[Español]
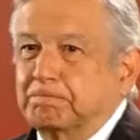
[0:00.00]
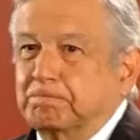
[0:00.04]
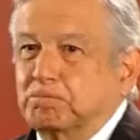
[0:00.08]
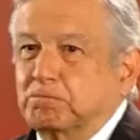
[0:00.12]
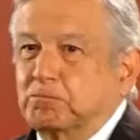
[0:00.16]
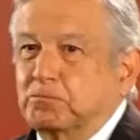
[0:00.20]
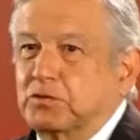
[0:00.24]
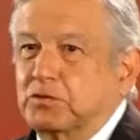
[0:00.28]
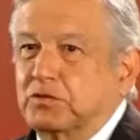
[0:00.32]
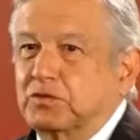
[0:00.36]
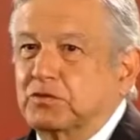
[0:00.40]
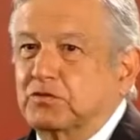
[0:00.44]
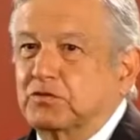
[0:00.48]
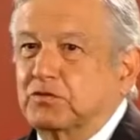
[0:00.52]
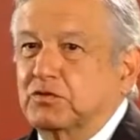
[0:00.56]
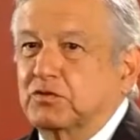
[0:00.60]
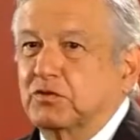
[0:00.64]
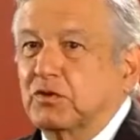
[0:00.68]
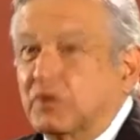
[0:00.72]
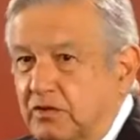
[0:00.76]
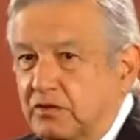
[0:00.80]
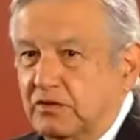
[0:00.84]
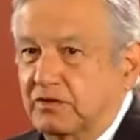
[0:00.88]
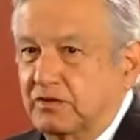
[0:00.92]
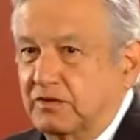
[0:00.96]
pues
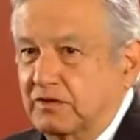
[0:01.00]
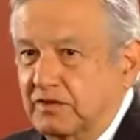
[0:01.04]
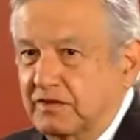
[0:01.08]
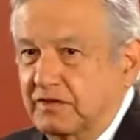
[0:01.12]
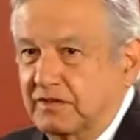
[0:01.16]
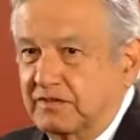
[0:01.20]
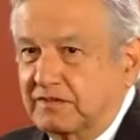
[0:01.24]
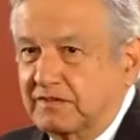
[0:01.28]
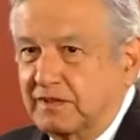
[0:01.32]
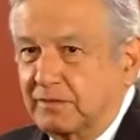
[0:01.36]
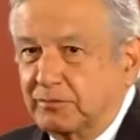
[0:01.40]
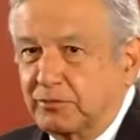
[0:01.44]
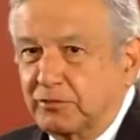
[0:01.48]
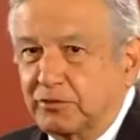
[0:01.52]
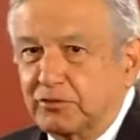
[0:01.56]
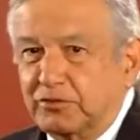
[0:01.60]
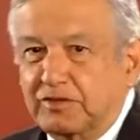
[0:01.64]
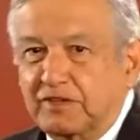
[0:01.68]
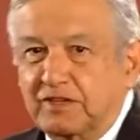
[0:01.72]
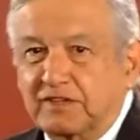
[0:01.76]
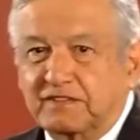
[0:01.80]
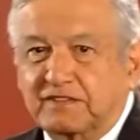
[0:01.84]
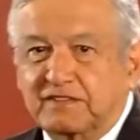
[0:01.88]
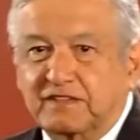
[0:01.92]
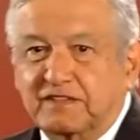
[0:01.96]
eh, esta
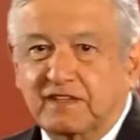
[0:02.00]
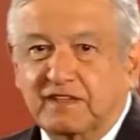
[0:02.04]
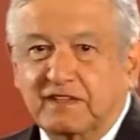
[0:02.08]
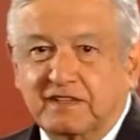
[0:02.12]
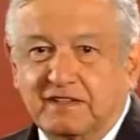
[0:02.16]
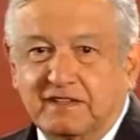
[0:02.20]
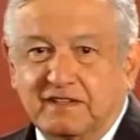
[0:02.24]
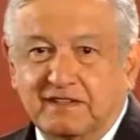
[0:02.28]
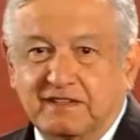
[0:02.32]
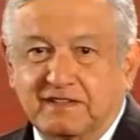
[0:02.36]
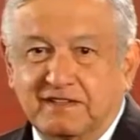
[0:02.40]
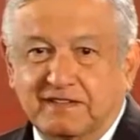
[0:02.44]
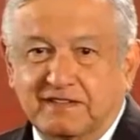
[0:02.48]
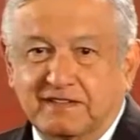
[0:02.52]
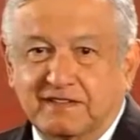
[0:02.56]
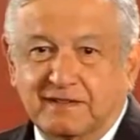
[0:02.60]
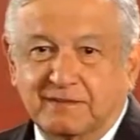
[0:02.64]
protesta de